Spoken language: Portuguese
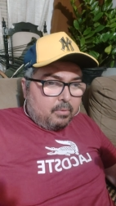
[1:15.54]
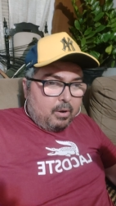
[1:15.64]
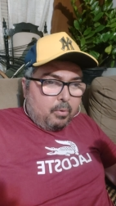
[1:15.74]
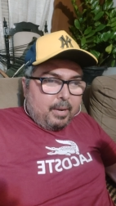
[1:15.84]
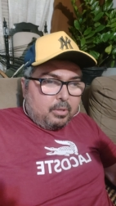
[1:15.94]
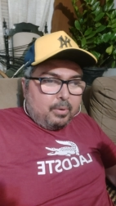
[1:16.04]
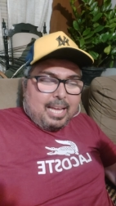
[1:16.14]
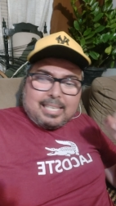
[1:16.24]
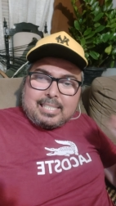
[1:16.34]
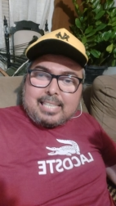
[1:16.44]
uma
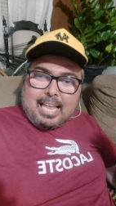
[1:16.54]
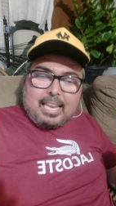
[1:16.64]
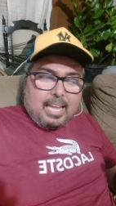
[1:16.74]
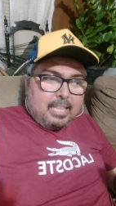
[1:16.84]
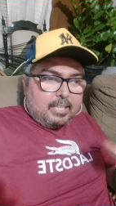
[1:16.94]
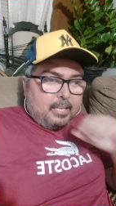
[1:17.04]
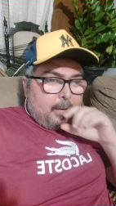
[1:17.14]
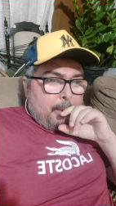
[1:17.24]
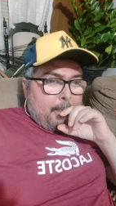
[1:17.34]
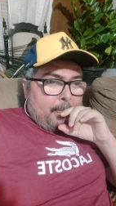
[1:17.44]
cobertura excelente
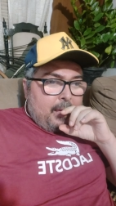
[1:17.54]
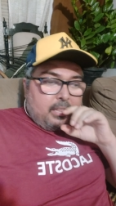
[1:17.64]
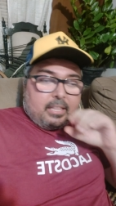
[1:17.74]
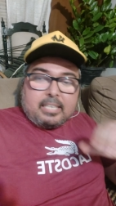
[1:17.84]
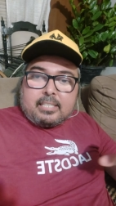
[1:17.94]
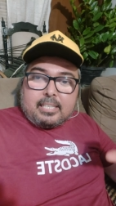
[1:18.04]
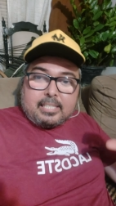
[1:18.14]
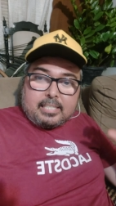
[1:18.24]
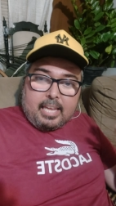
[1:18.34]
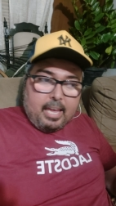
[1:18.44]
é desse
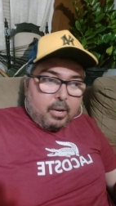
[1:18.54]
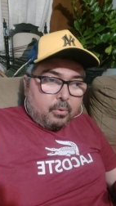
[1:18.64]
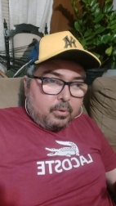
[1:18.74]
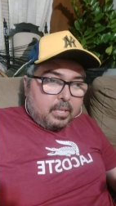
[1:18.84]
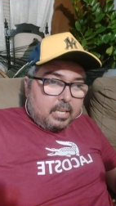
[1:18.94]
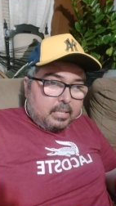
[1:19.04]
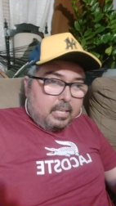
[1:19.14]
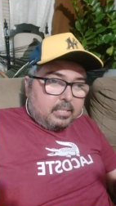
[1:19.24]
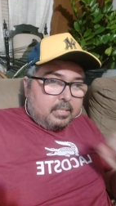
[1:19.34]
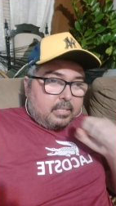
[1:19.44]
cerco,
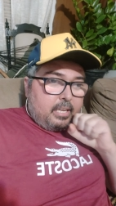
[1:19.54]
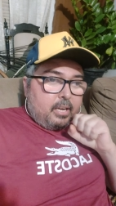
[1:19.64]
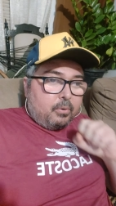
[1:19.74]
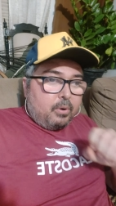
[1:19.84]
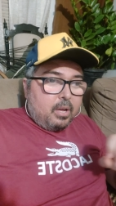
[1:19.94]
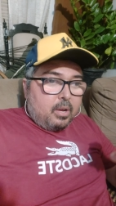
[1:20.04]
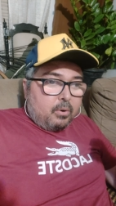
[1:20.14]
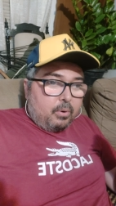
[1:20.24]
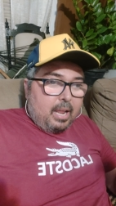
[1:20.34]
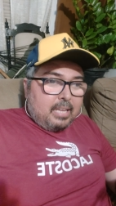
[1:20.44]
desse cerco.
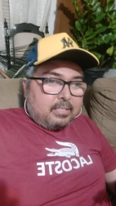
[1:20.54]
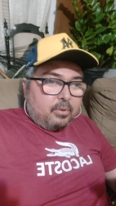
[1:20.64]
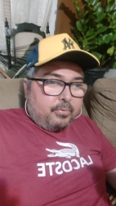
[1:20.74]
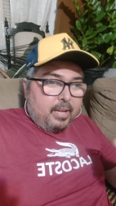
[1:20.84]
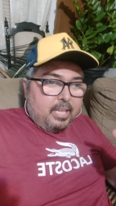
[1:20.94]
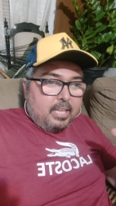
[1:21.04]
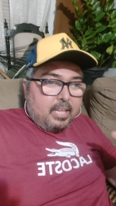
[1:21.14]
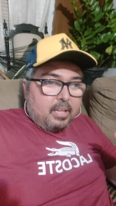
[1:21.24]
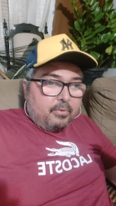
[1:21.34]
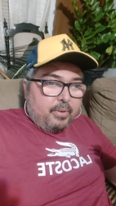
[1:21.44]
O Lázaro vem
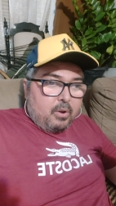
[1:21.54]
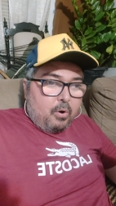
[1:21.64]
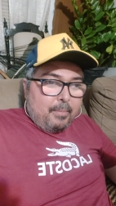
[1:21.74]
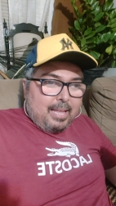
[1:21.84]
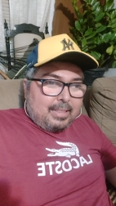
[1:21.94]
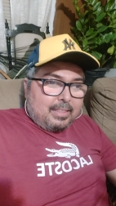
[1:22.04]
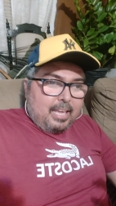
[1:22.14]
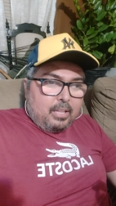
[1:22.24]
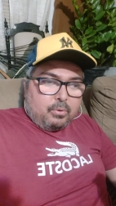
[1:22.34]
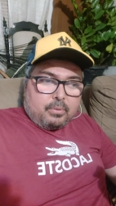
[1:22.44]
vem
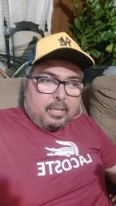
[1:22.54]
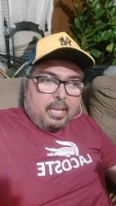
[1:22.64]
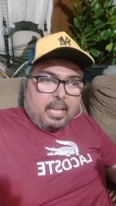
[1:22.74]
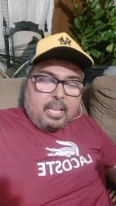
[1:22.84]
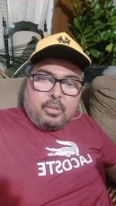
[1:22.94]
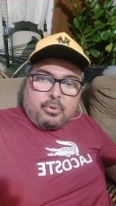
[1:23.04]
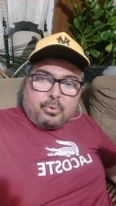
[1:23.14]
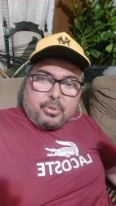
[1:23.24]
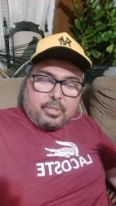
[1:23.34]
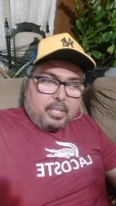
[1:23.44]
cometendo é, é,
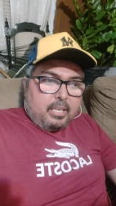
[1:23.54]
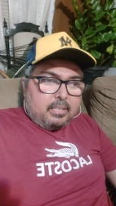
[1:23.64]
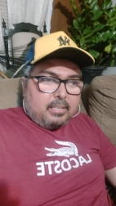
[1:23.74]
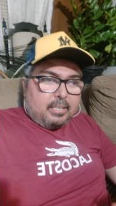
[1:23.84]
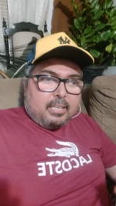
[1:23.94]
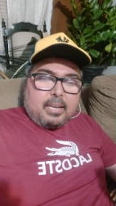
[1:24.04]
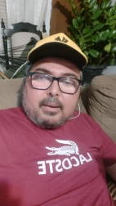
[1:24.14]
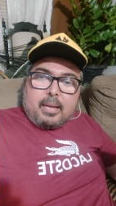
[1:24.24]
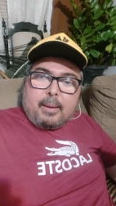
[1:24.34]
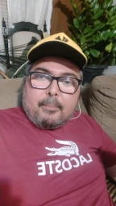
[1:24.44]
injustiça
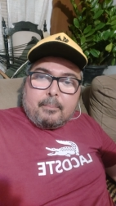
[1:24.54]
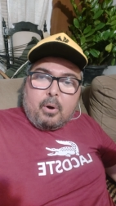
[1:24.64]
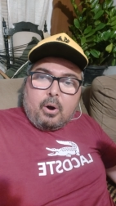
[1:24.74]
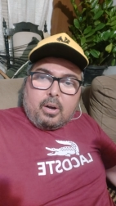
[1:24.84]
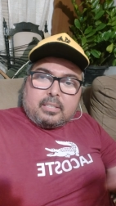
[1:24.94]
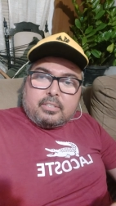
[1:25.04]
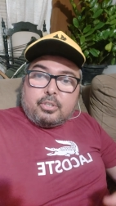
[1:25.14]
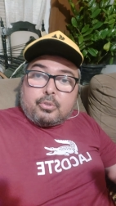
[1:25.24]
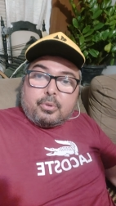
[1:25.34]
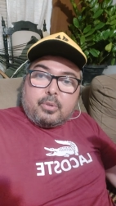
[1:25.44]
é, mortes,
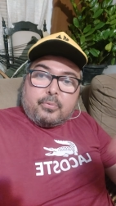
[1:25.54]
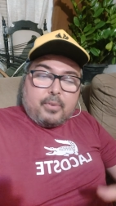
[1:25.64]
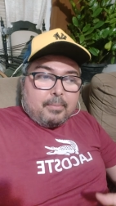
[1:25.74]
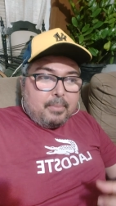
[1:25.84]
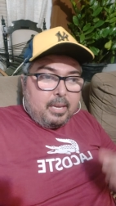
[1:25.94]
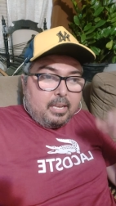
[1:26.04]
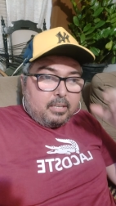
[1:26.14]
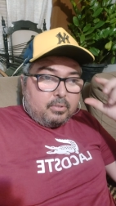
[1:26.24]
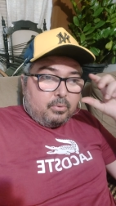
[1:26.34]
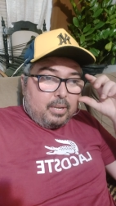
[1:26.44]
destruindo
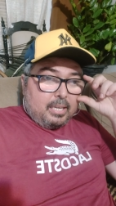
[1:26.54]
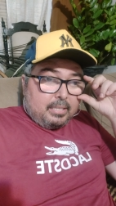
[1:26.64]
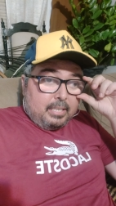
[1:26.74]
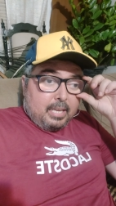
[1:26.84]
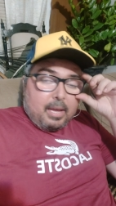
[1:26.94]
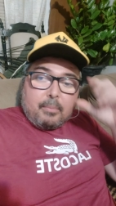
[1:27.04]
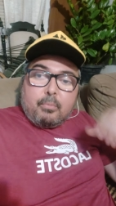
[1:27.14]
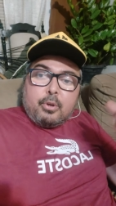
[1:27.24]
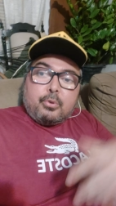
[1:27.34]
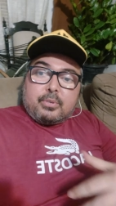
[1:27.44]
famílias durante
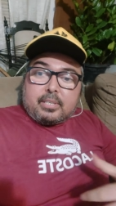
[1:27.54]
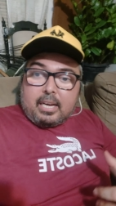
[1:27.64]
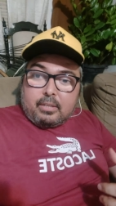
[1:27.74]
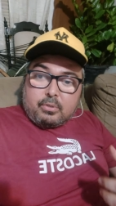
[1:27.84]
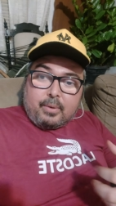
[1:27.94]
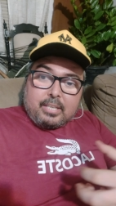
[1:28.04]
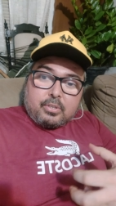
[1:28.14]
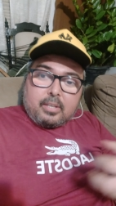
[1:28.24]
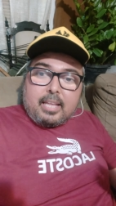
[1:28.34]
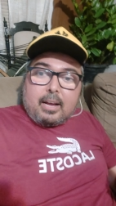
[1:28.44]
muitos anos, não é
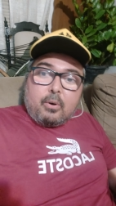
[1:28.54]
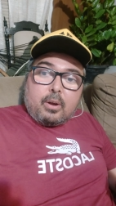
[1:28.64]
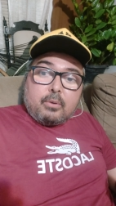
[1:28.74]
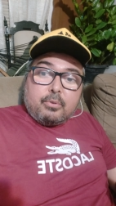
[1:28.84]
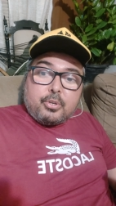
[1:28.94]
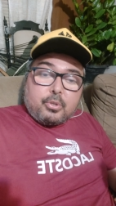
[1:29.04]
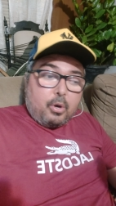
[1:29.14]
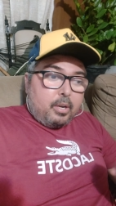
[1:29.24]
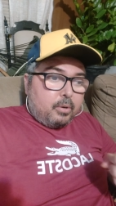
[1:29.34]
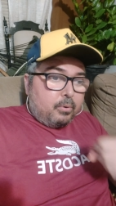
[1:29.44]
só de agora. O
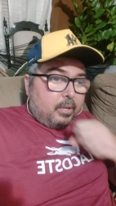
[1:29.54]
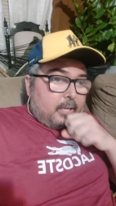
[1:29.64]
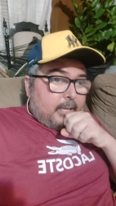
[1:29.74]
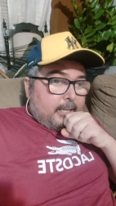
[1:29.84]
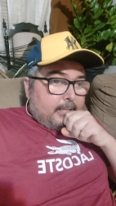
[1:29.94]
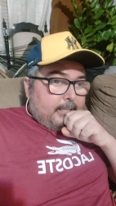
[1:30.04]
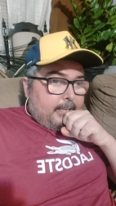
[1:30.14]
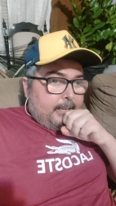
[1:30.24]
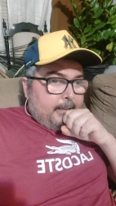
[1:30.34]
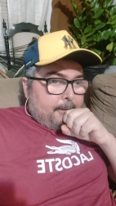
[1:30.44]
histórico
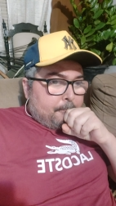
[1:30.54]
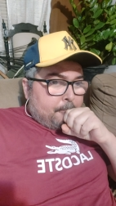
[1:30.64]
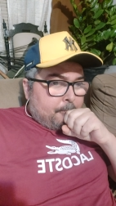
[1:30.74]
de,